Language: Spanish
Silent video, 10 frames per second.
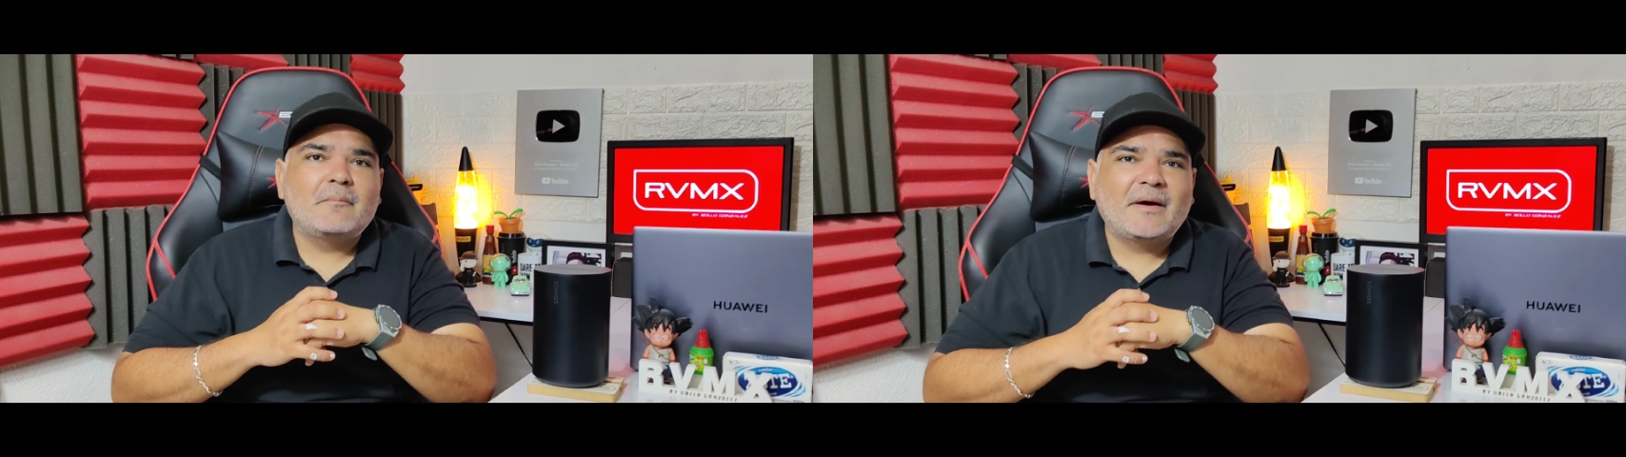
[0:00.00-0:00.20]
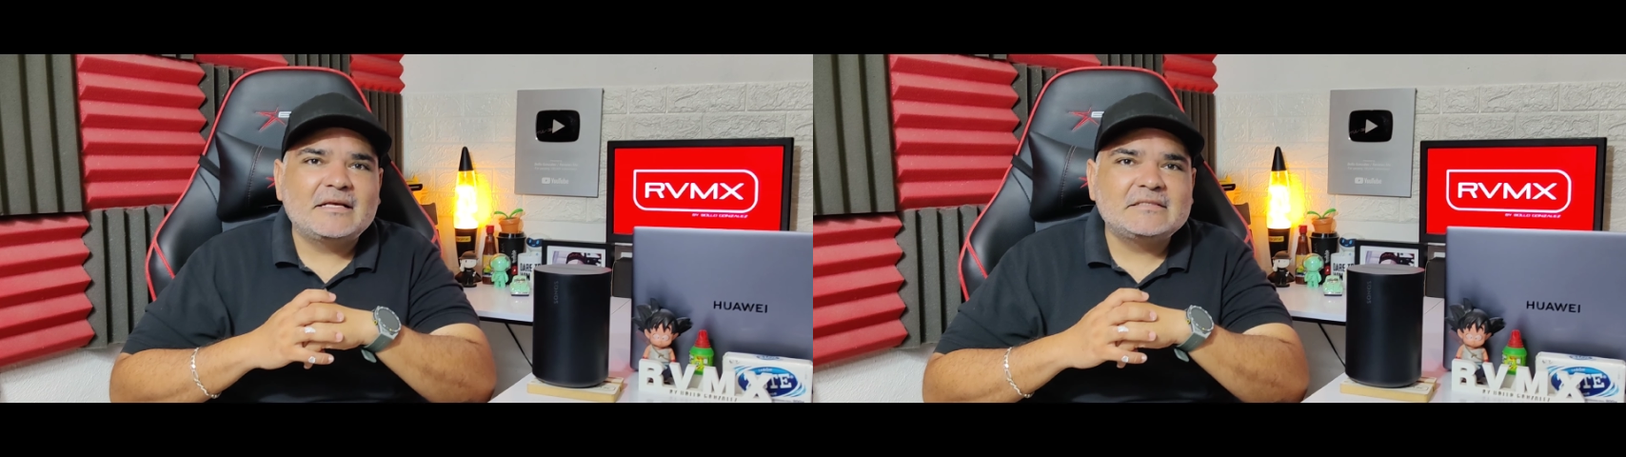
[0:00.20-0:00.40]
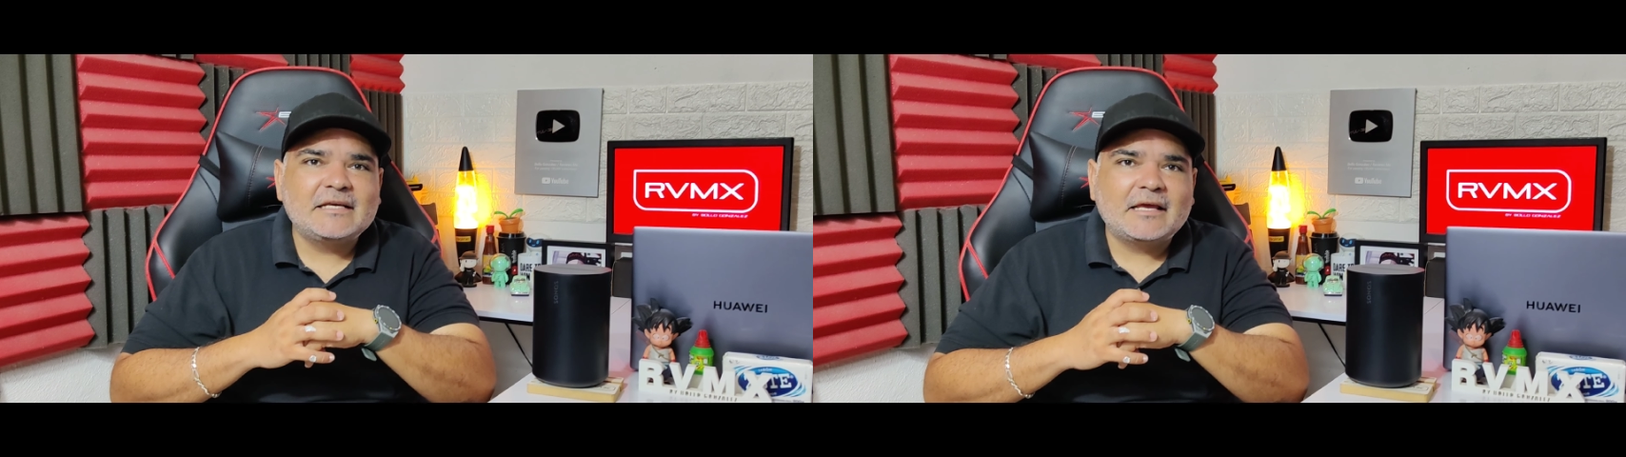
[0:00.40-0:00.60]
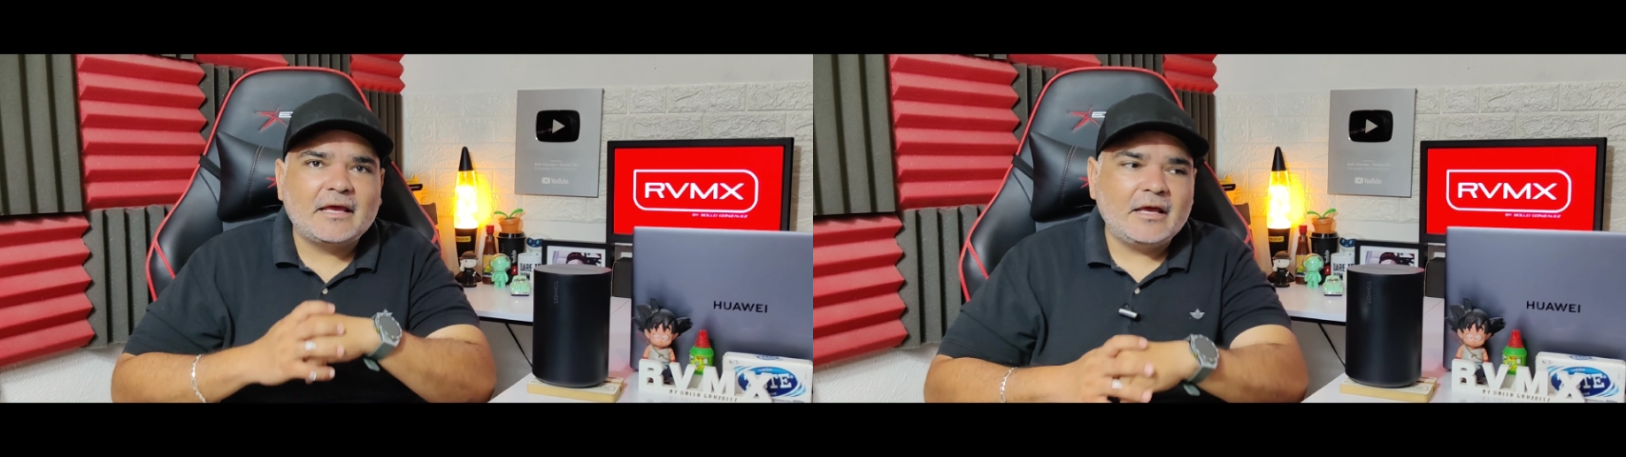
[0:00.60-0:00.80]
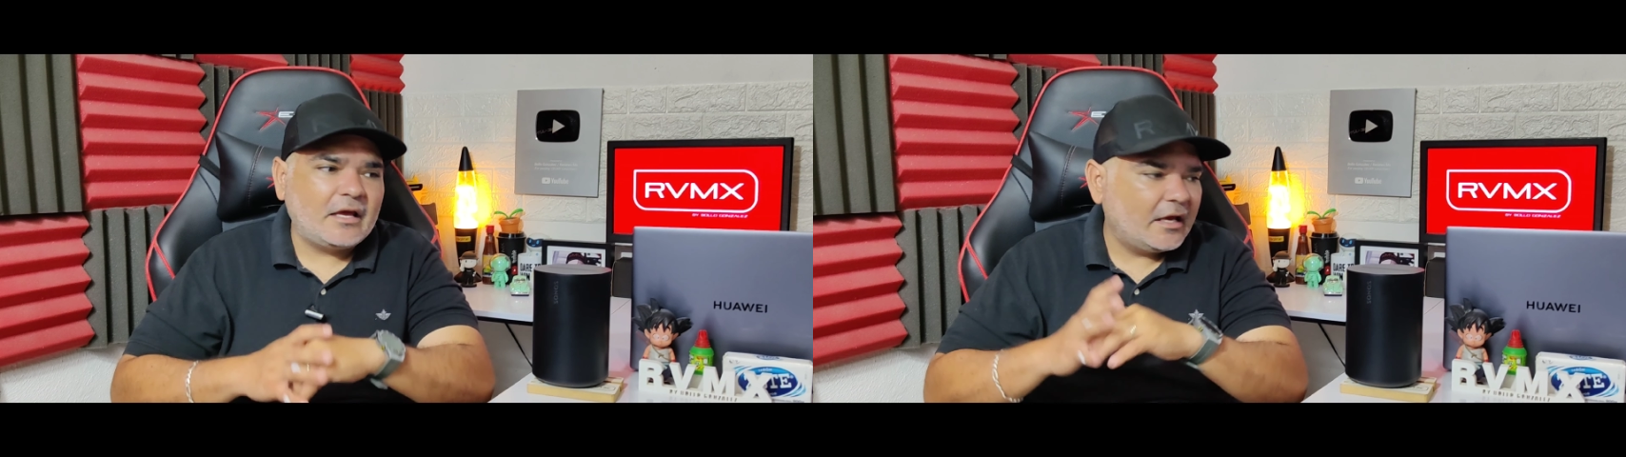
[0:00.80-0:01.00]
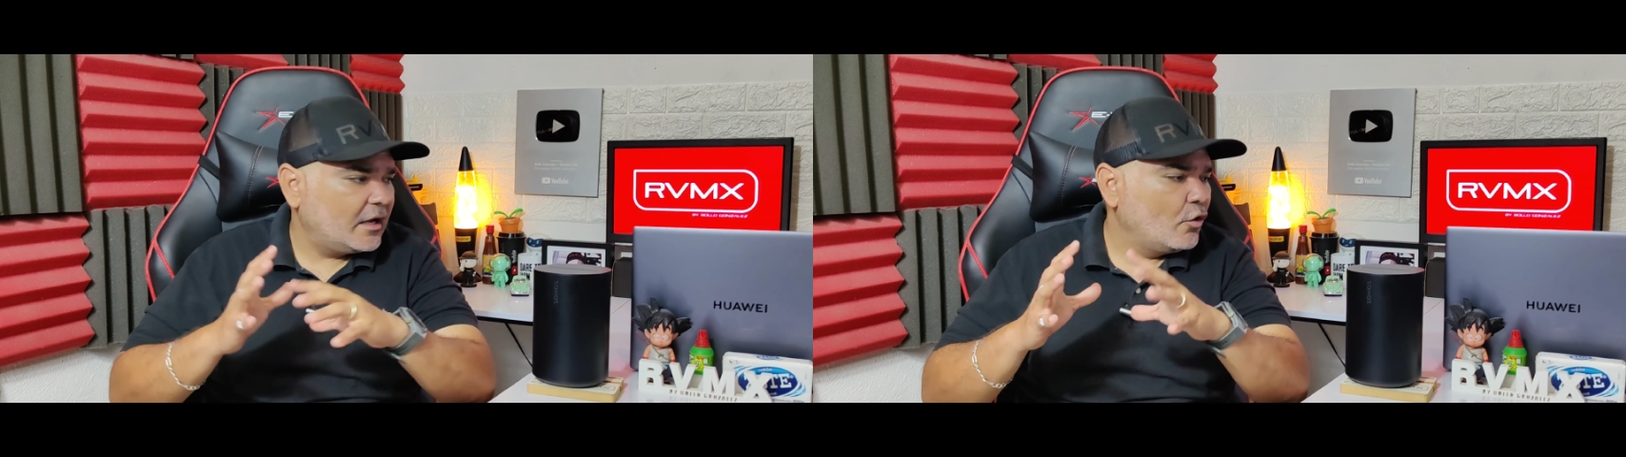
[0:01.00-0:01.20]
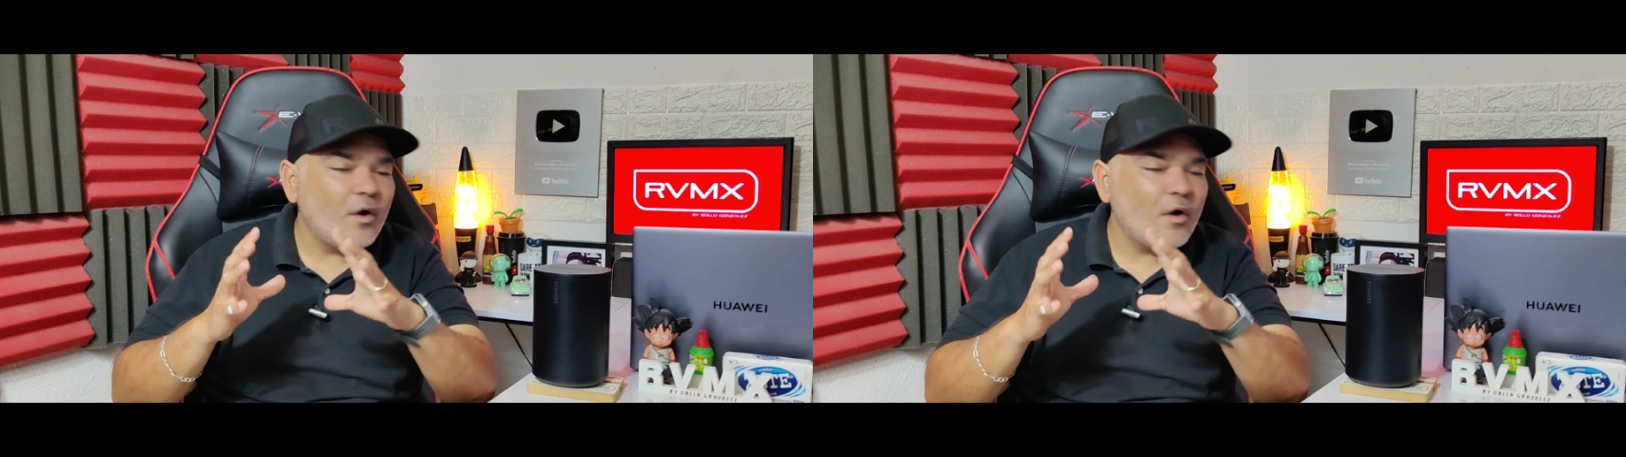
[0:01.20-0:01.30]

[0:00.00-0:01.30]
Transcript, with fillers: me parece que eh,